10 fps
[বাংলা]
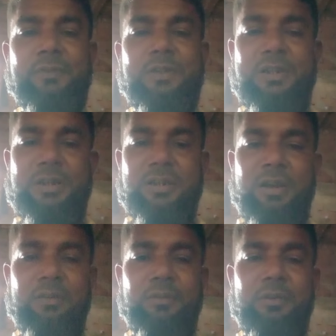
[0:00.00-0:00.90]
নিজের
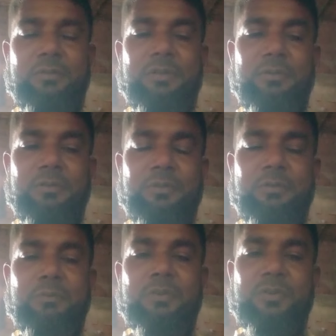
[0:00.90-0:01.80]
সাধন
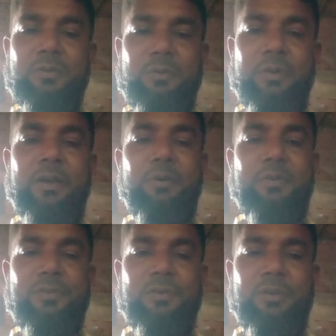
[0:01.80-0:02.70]
ভোজন করে
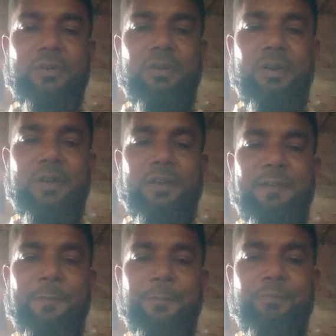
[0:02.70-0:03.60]
অর্জন করতে হয়
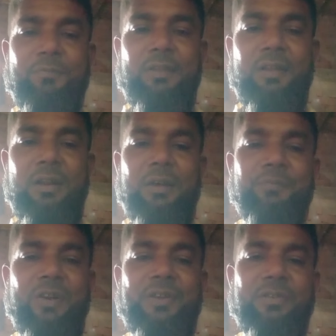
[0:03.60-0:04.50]
আর
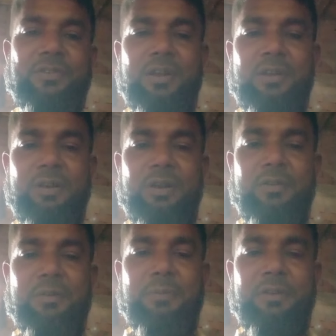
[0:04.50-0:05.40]
আপনারা যত সাধনা
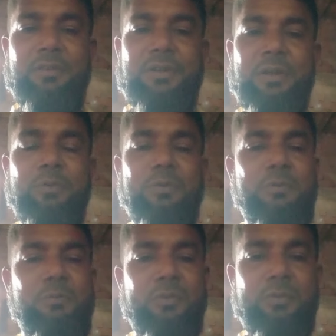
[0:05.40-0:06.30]
করবেন যে গুরুর
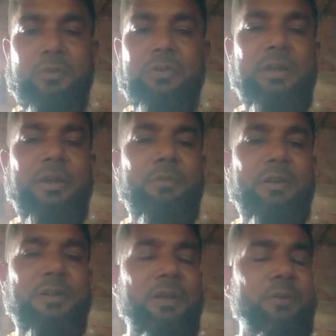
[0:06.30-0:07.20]
মন্ত্র দিয়ে বা
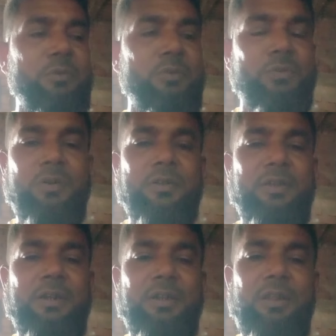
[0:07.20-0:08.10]
যে গুরু শক্তি
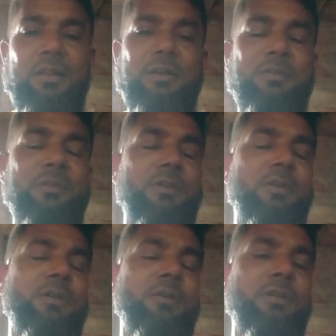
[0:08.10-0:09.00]
দিয়ে তাদের
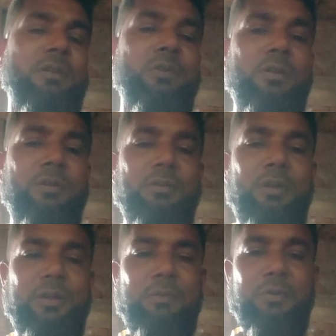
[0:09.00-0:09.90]

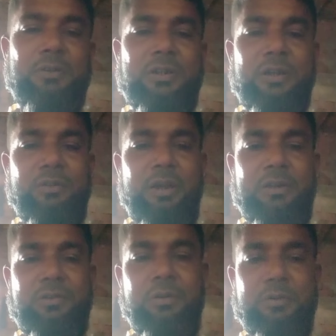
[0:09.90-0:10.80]
তাদের মধ্যে
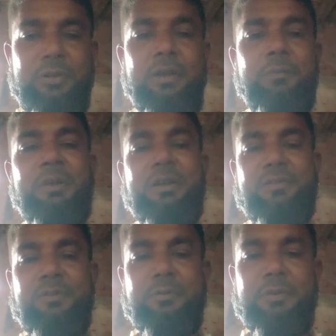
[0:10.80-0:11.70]
সেতখানি শক্তি বিরাজ
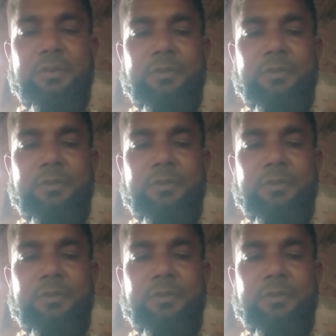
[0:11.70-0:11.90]
করবে